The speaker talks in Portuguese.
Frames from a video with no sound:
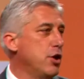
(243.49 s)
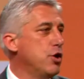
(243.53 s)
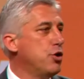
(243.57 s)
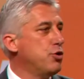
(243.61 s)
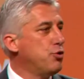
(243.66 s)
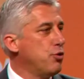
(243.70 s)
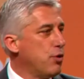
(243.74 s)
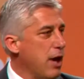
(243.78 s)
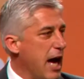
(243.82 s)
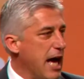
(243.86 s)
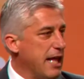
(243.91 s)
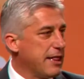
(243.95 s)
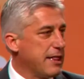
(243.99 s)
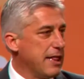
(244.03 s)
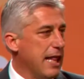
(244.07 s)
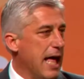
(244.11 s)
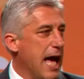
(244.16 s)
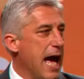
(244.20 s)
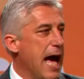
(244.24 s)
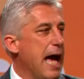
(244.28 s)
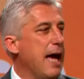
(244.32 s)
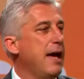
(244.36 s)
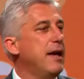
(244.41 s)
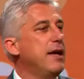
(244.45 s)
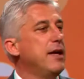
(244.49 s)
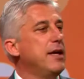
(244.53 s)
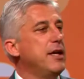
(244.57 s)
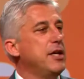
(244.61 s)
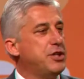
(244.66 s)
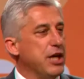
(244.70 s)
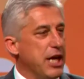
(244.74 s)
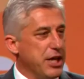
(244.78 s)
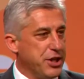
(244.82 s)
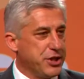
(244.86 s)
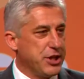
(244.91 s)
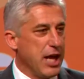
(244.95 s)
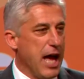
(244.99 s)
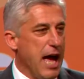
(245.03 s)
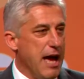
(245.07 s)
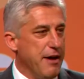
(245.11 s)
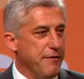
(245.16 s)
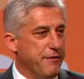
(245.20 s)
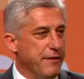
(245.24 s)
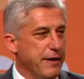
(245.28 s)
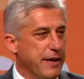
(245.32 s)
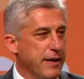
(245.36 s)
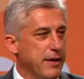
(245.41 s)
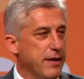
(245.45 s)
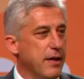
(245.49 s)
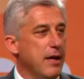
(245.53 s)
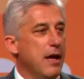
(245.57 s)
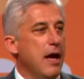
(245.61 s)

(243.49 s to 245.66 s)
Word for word: do lado de lá e já está a vir.